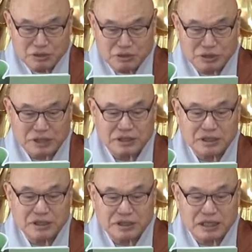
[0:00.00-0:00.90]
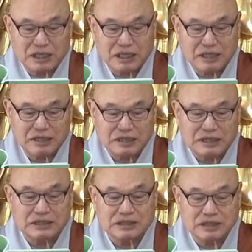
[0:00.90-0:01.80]
중생들이 살아가는
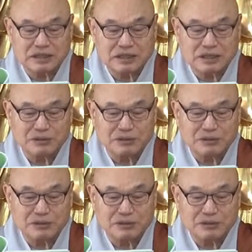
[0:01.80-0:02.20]
일들을